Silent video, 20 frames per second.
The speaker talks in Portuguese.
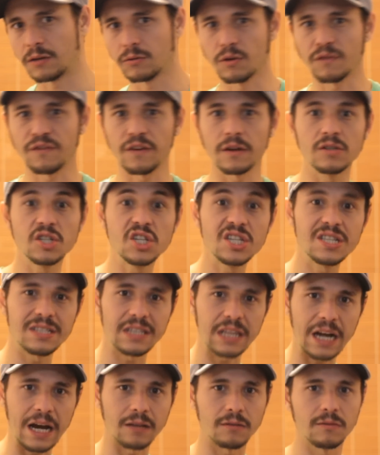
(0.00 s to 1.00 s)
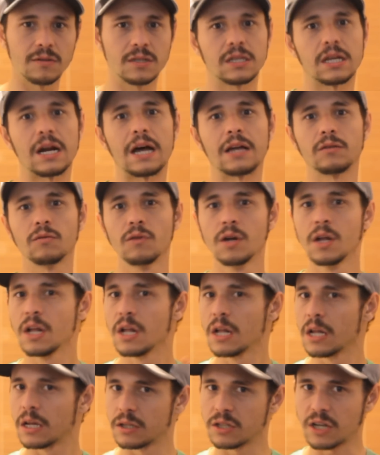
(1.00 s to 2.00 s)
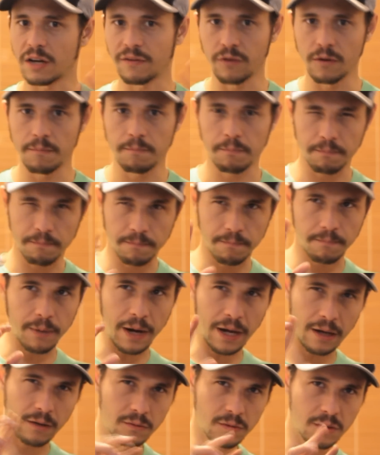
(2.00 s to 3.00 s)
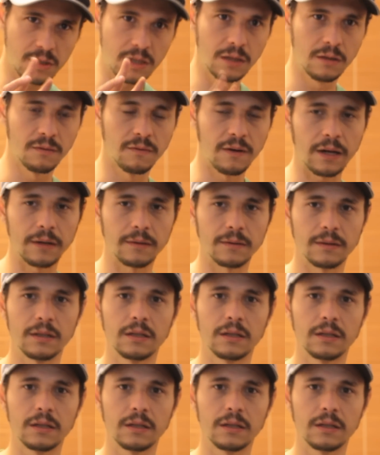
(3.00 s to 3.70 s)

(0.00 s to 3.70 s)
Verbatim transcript: Não estou falando de extrato. extrato já foi pré-cozido, vai.